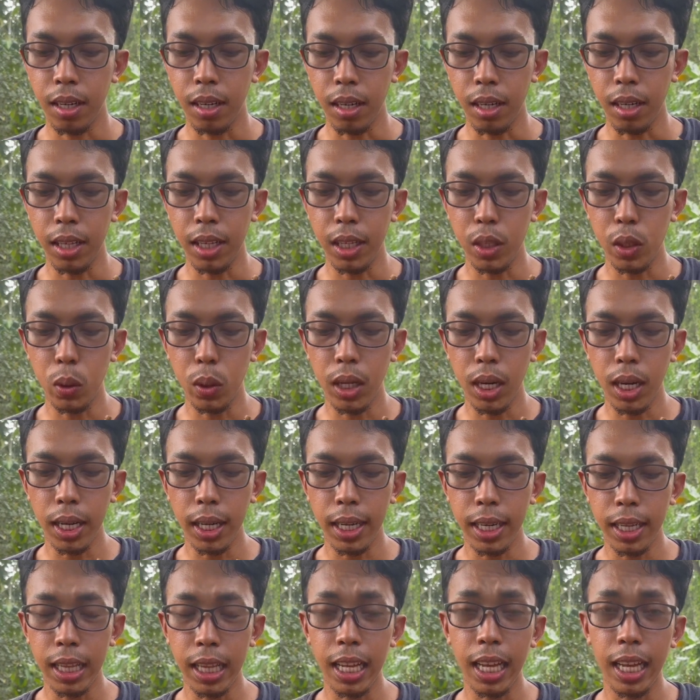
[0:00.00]
Ini juga
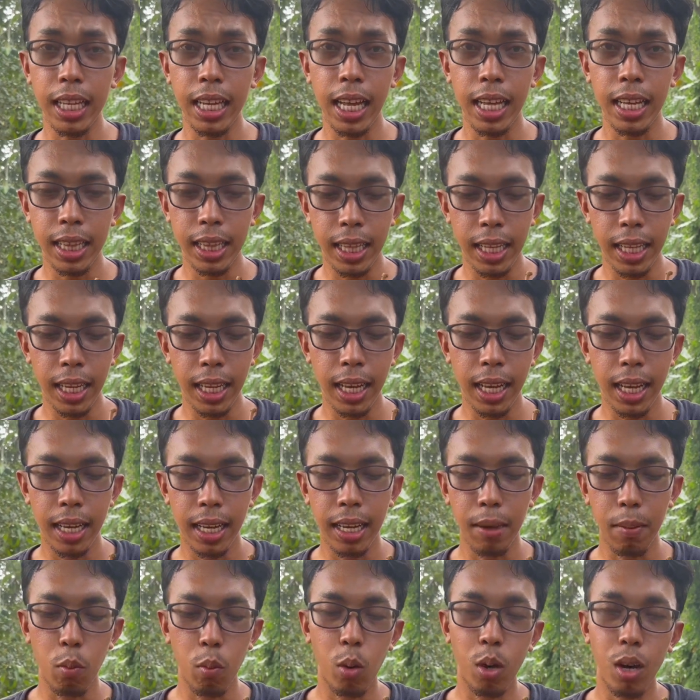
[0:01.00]
kita nanti
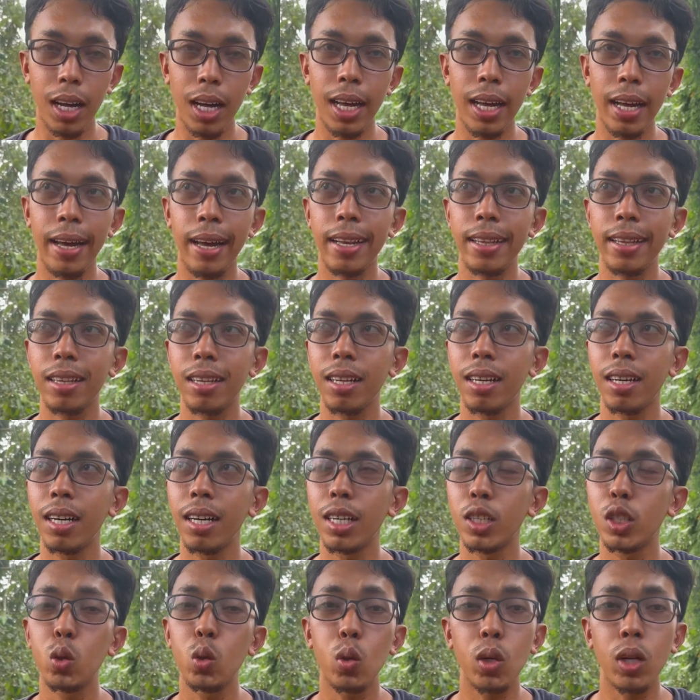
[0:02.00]
buat uh,
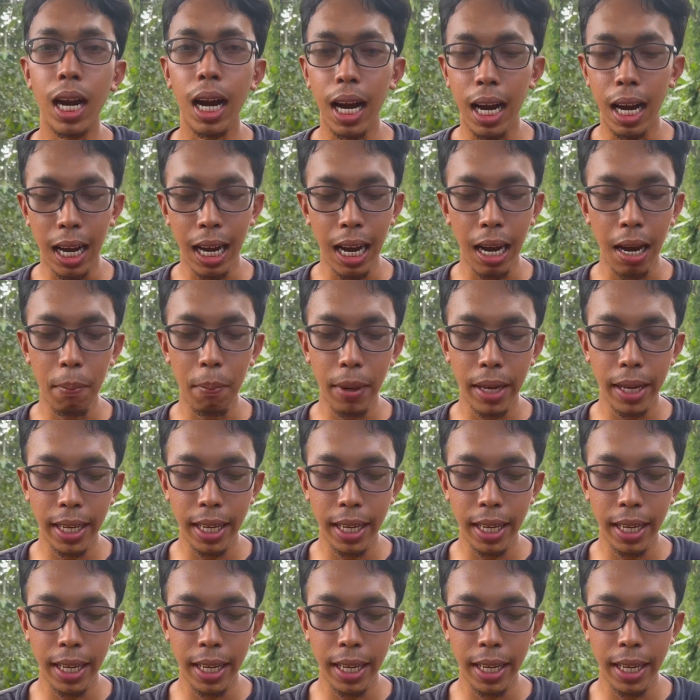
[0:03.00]
cuka rambai